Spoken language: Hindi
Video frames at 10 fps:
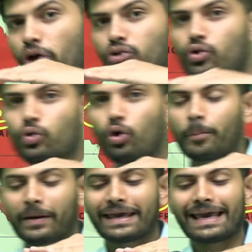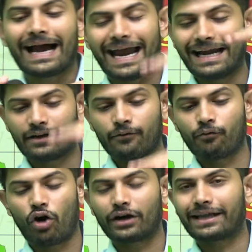है तो यूरोप की हाइट
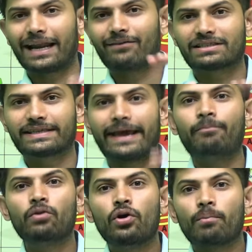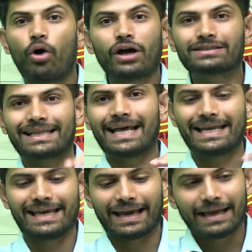वाटर लेवल से बहुत ज्यादा
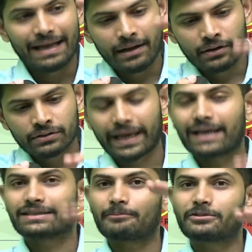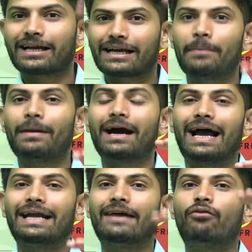नहीं है ठीक है सबसे कम अगर
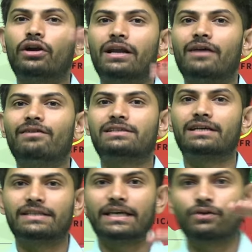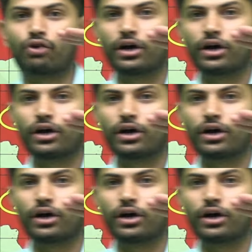हाइट है वाटर लेवल से किसी की तो वो है